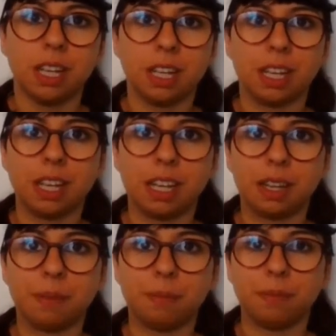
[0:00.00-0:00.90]
Eh,
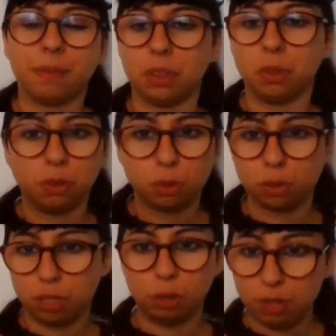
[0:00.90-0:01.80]
non
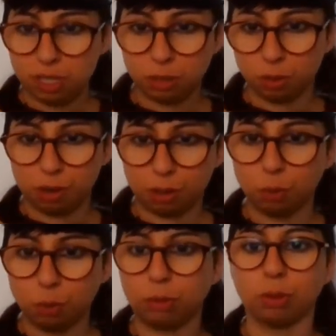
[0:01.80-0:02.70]
sostituiscono
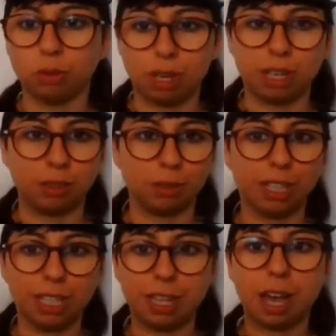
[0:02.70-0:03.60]
l'adulto, cioè non
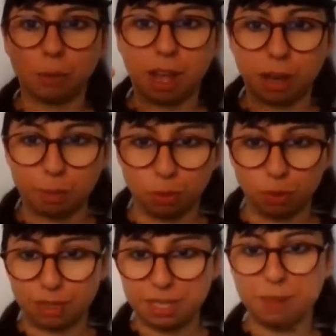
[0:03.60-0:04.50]
è che diamo
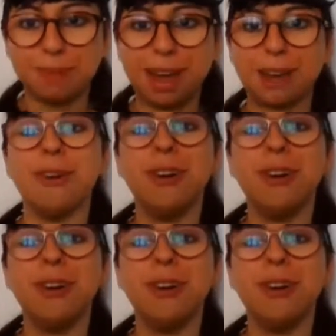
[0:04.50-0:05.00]
l'albo in mano